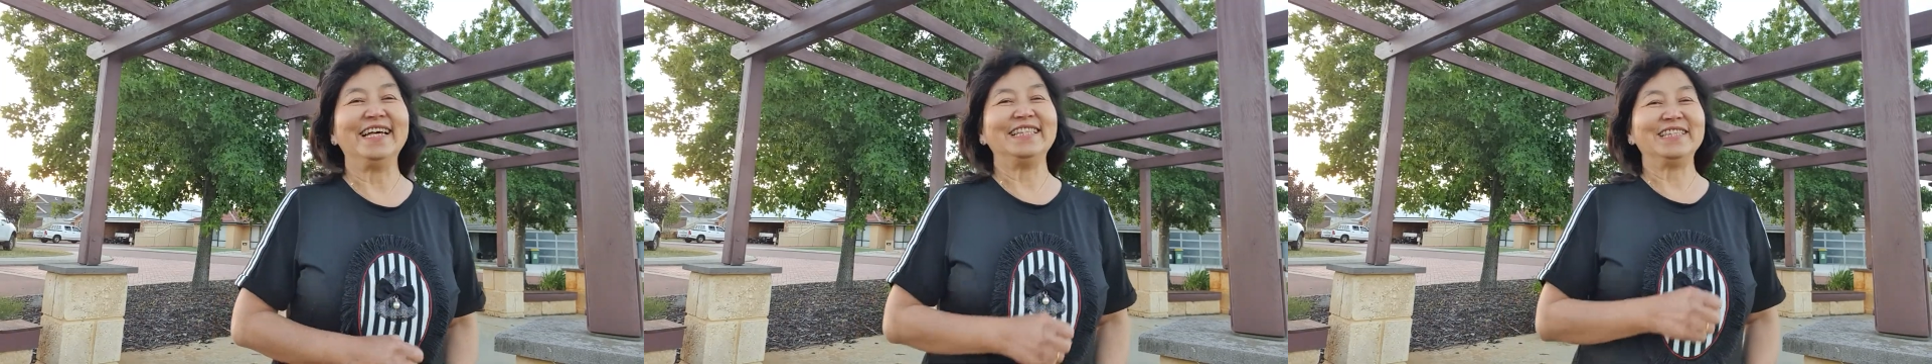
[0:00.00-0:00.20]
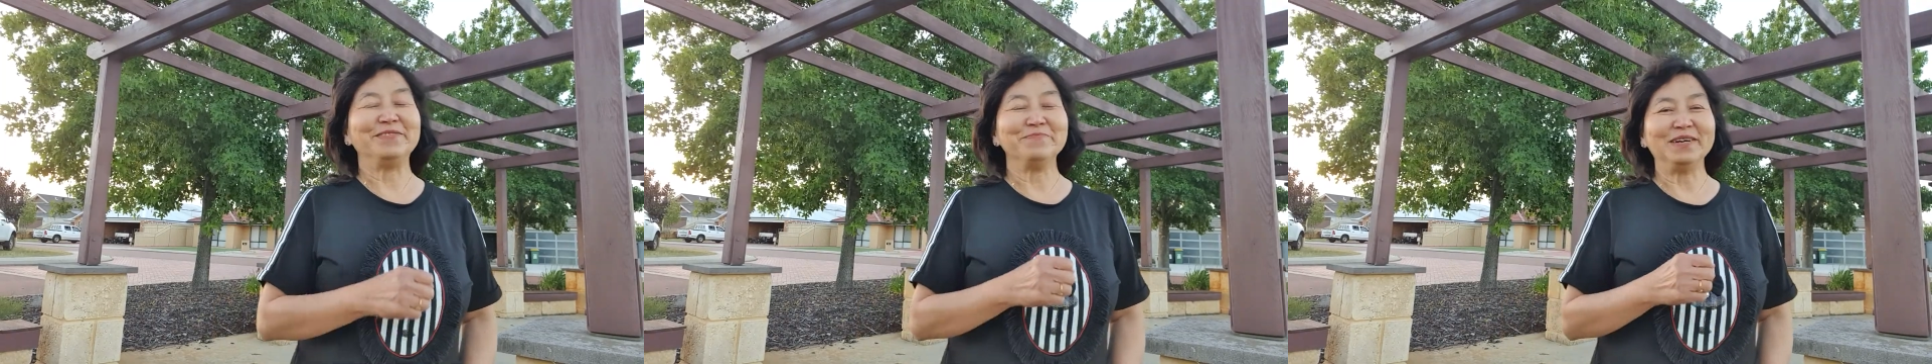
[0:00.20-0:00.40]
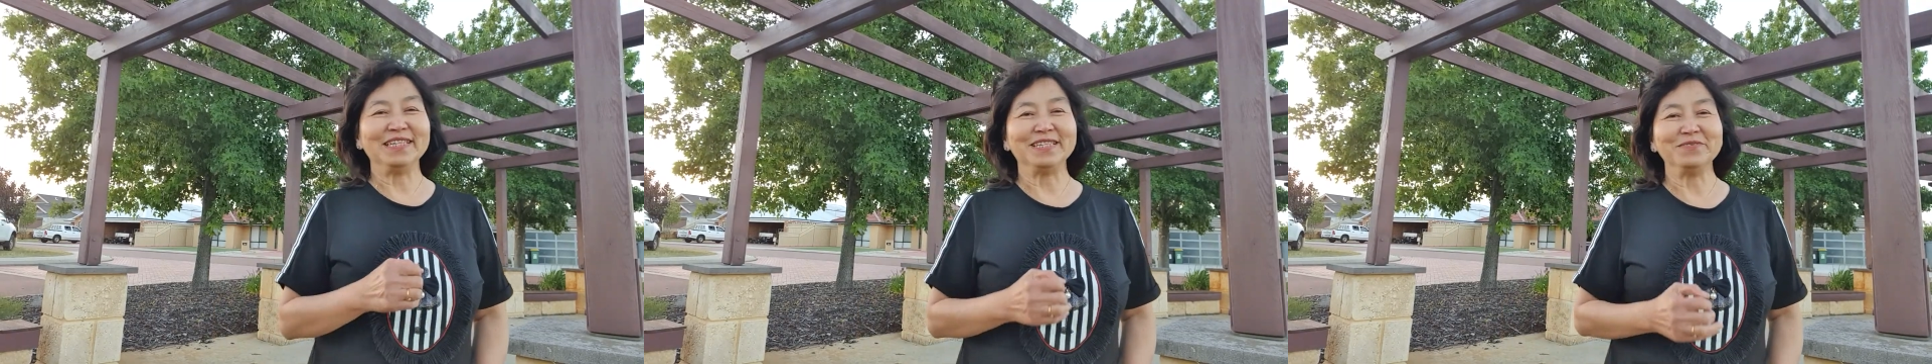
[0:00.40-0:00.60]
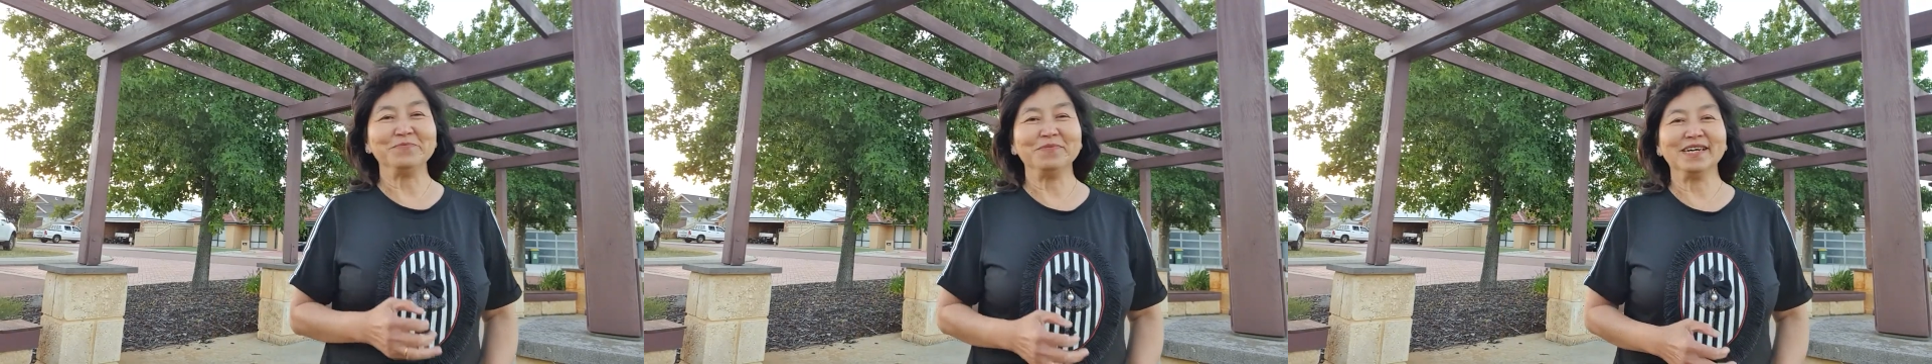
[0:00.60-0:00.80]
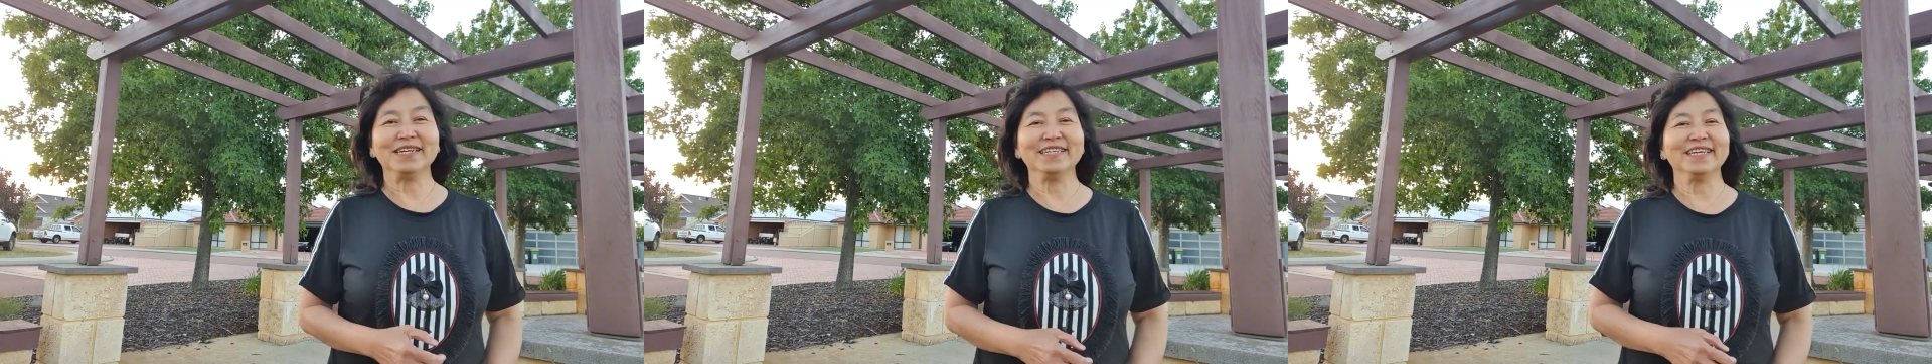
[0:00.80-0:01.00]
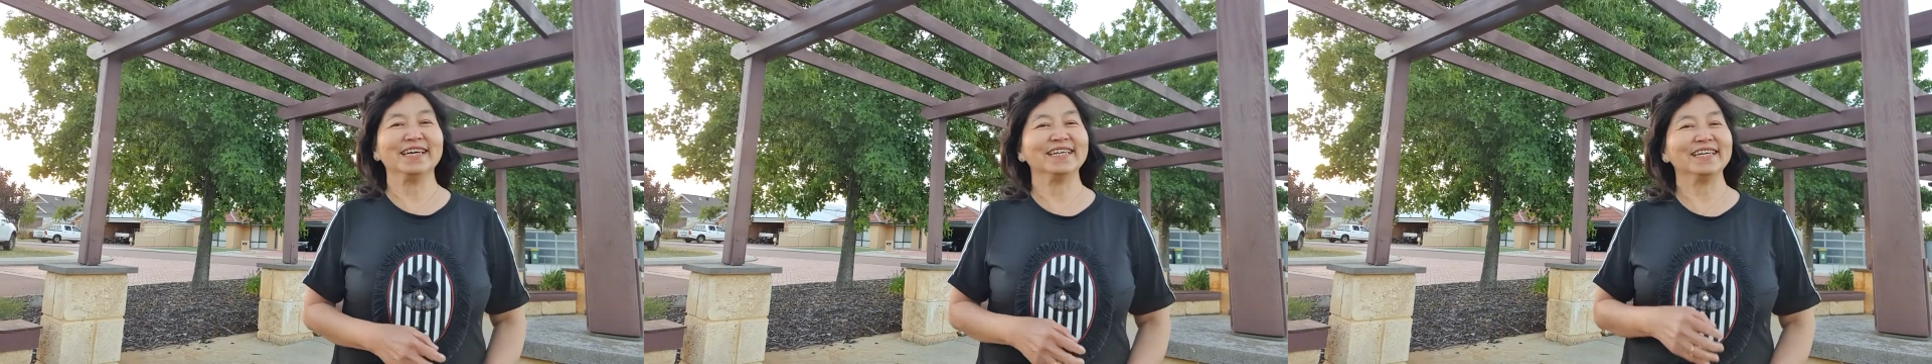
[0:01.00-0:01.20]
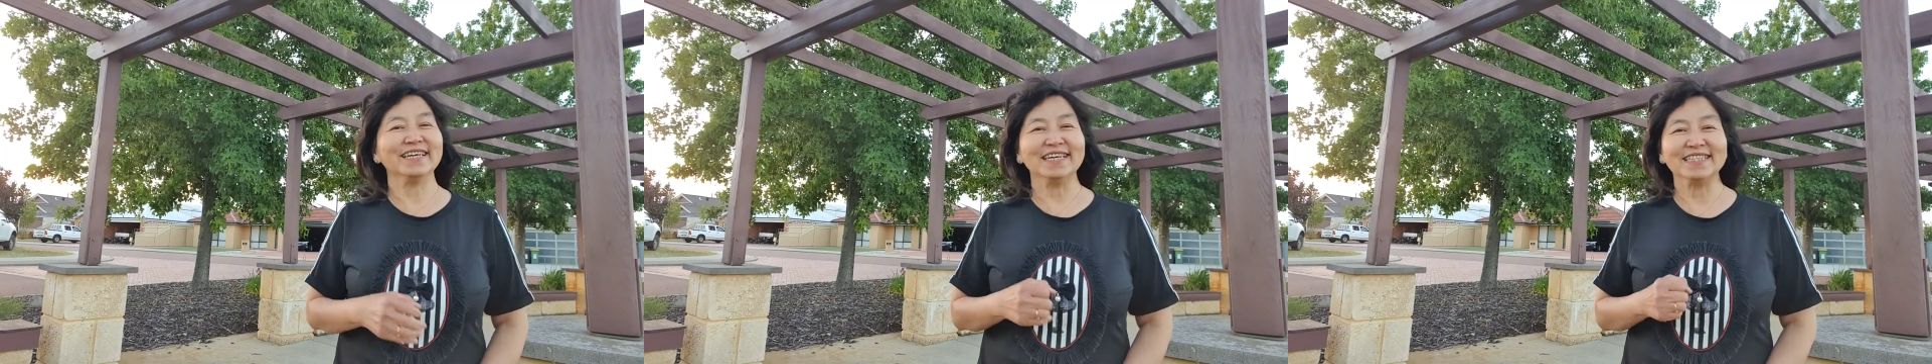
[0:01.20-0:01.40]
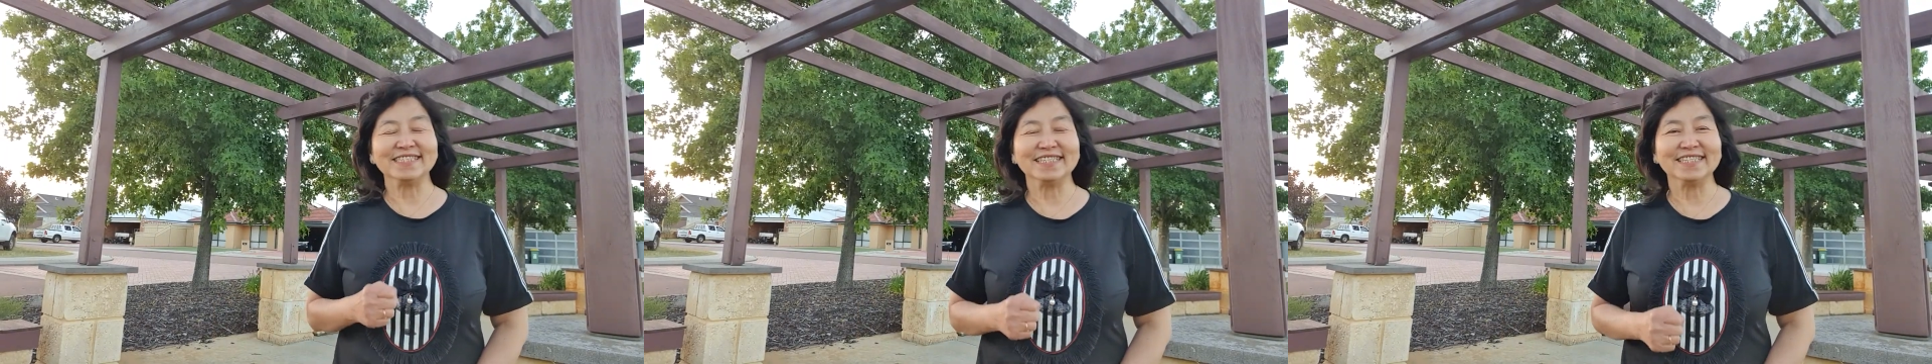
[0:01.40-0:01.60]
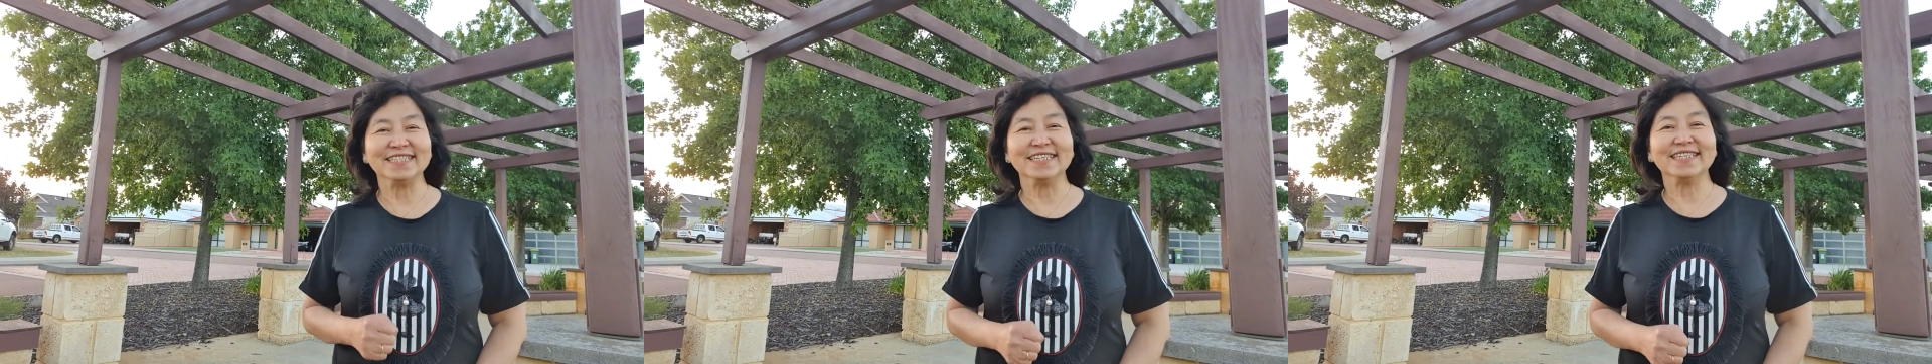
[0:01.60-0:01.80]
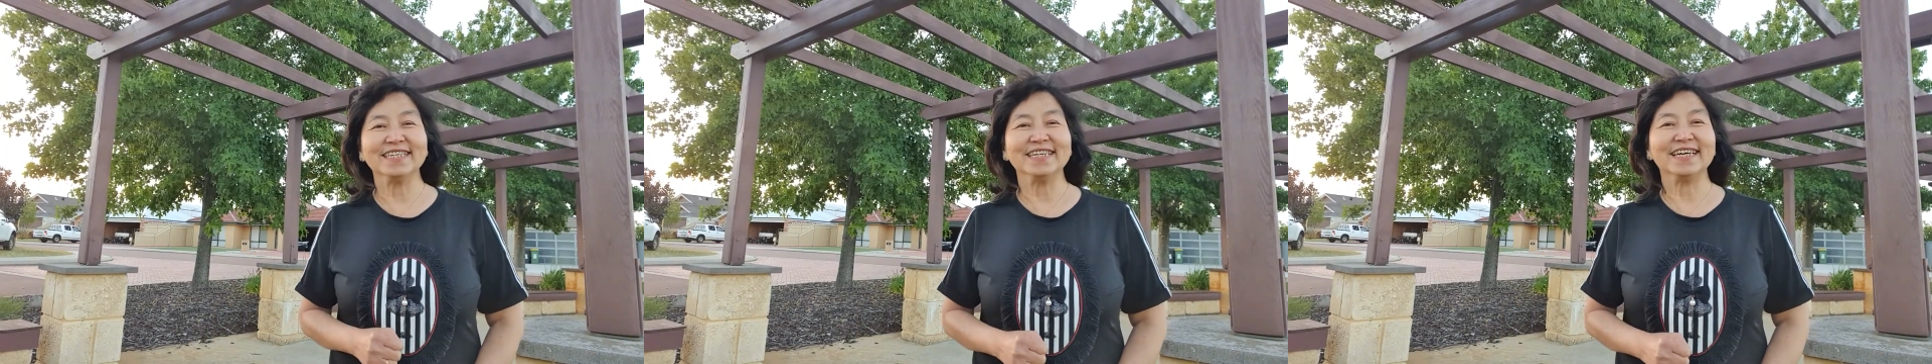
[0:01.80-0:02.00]
teman-teman yang dengan
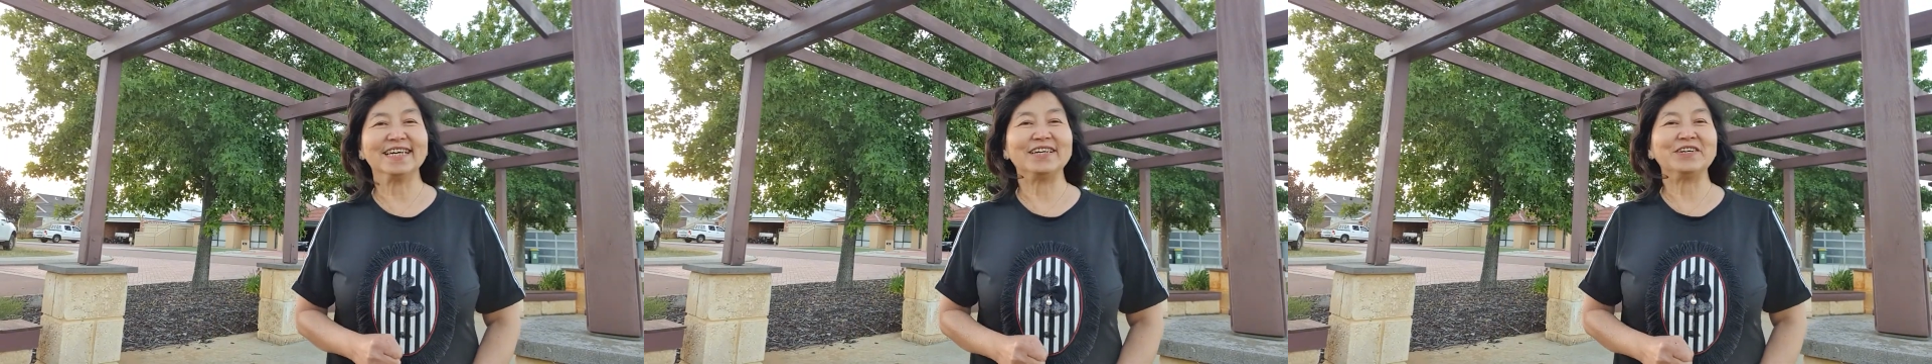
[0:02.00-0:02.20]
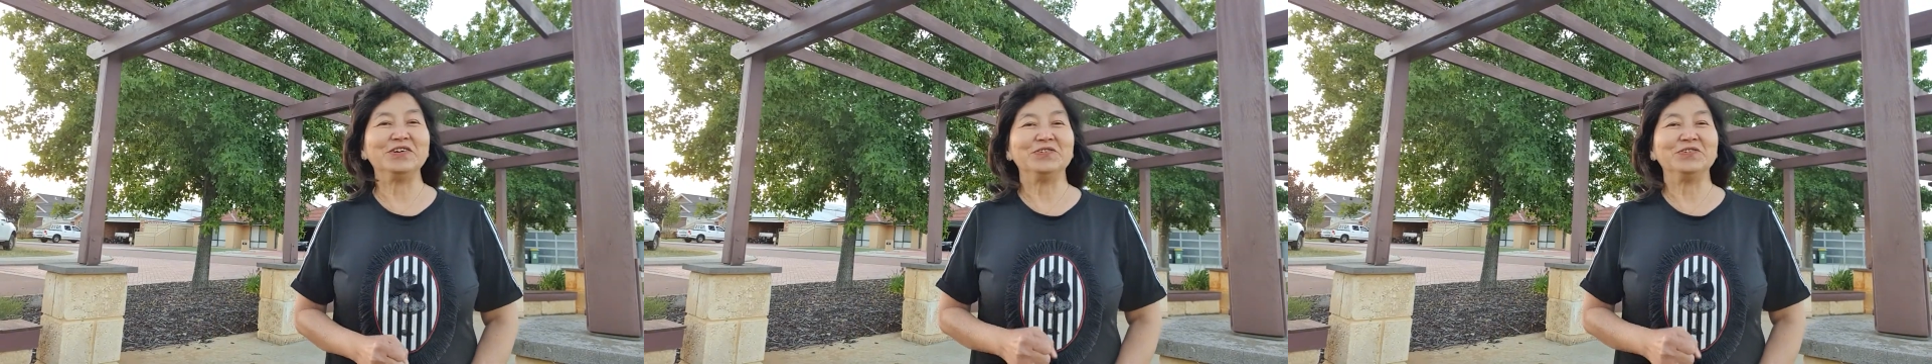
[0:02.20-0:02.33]
setia